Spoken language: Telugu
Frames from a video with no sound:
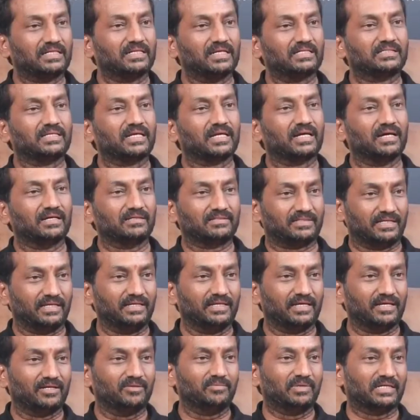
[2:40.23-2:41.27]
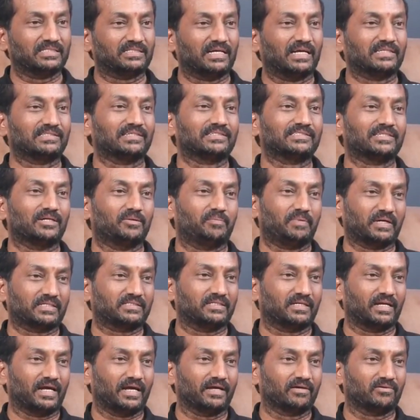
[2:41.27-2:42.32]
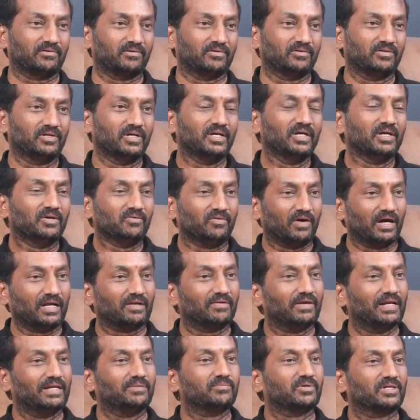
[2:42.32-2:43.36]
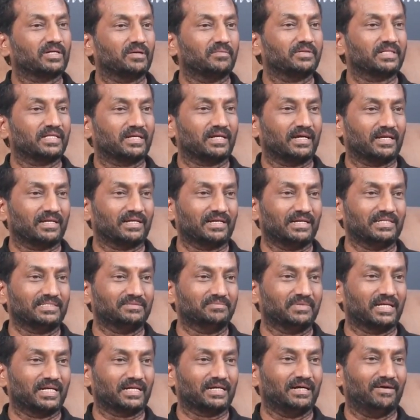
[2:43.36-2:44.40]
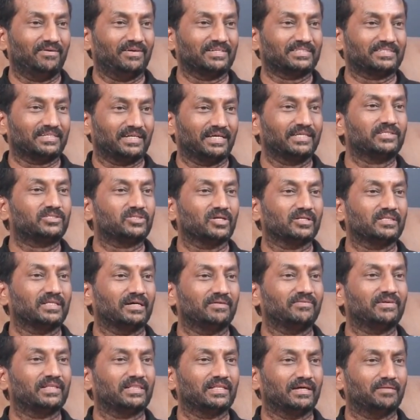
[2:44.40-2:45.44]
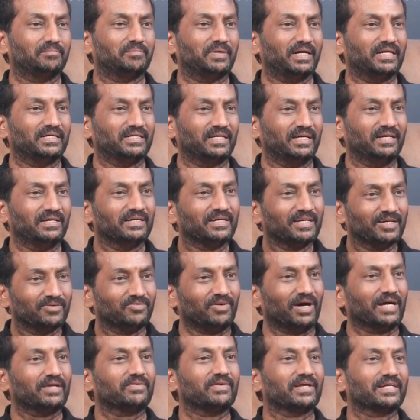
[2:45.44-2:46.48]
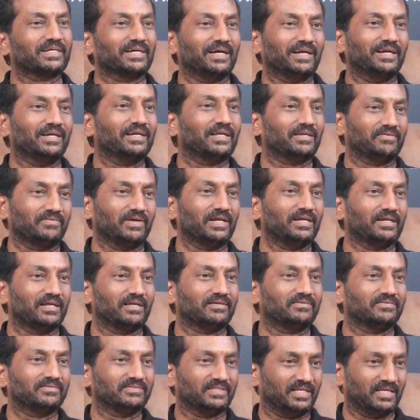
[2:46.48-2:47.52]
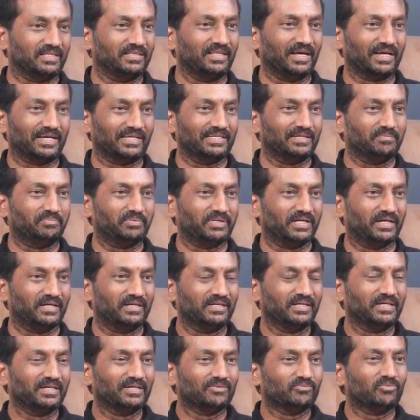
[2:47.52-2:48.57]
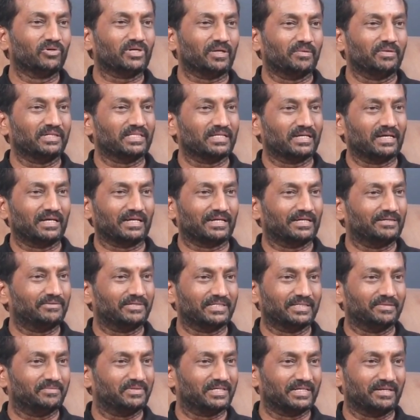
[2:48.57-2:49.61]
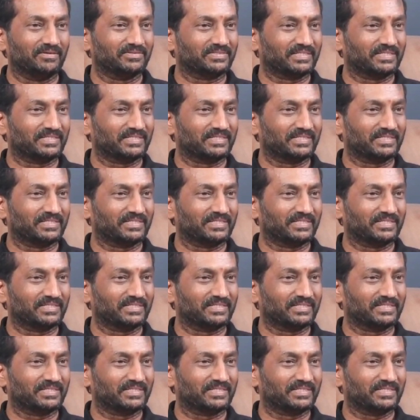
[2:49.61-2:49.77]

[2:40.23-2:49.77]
రాజాసింగ్ గారు సీనియరు మా శాసనసభ పక్ష నాయకుడు వారు వెళ్ళి ముఖ్యమంత్రి గారిని కలిసి మనకు కావాల్సిన ఇచ్చేద్దాం వెళ్దాం పా అంటే వారు వెనకాల నేను వెళ్ళాను నేను ఇందాకే చెప్పిన ముఖ్యమంత్రి గారు కనబడితే మీరు